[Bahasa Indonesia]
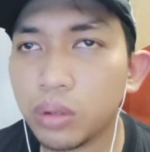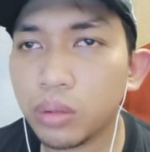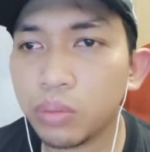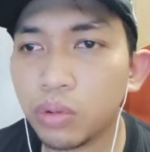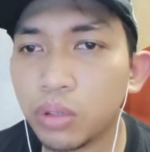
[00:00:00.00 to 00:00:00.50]

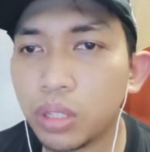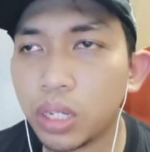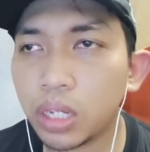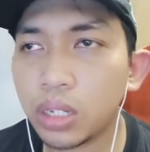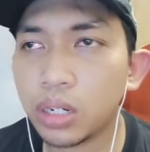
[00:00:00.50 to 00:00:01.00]

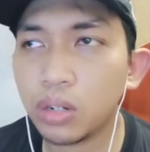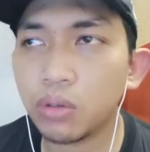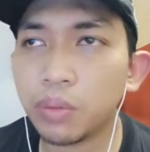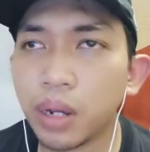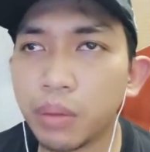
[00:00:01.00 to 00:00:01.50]
putih jadi
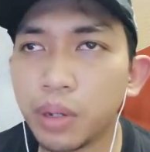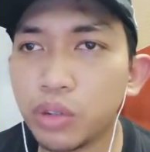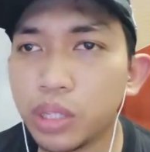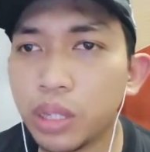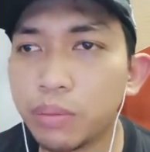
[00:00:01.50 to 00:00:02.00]
gua pakai baju
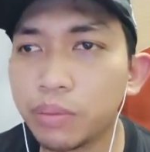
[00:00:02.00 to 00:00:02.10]
hitam